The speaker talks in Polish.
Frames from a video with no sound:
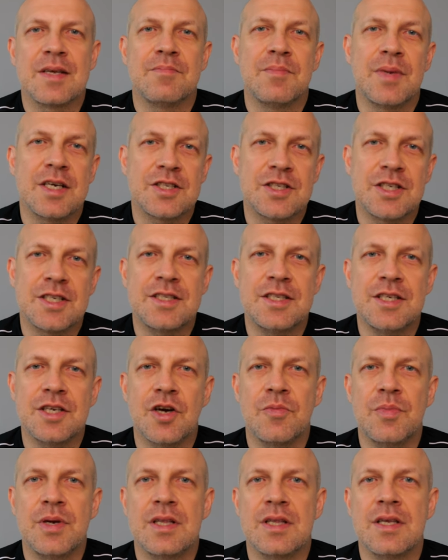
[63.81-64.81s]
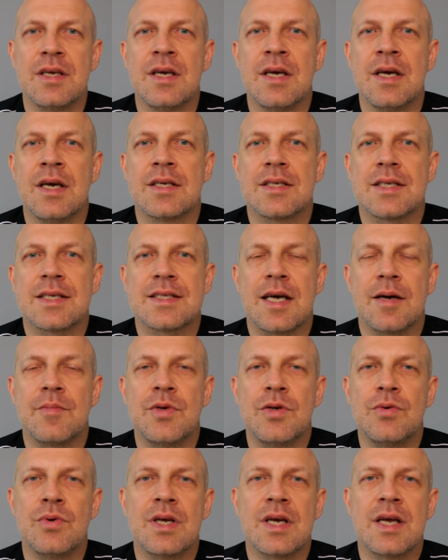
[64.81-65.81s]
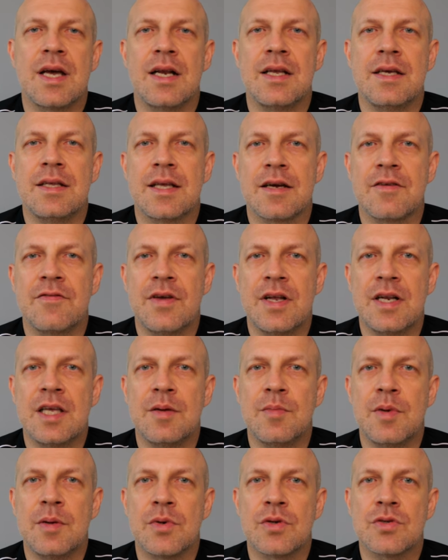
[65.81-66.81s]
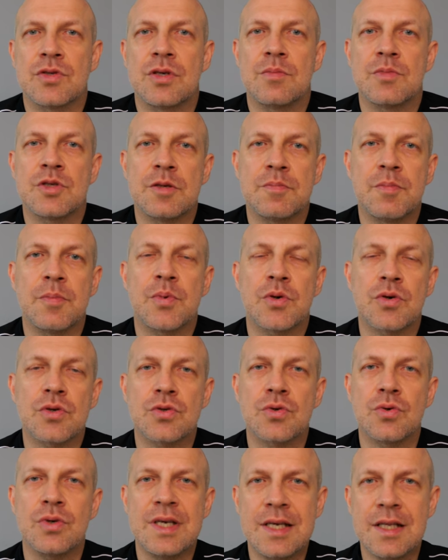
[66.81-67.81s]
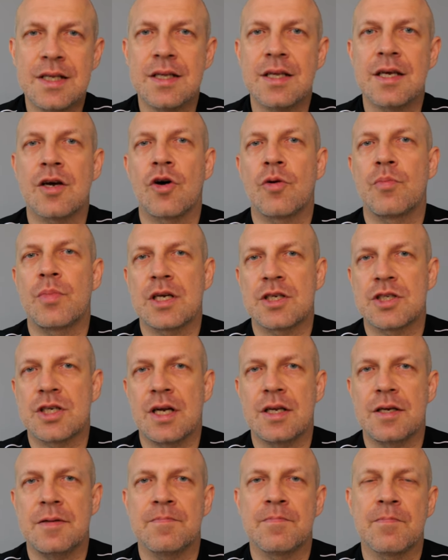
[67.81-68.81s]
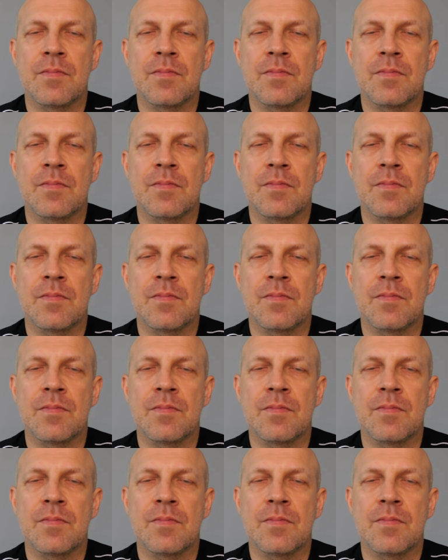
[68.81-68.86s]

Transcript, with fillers: mężczyźni i kobiety, czasami ulegali tak wielkim emocjom, że po prostu innych obrażali.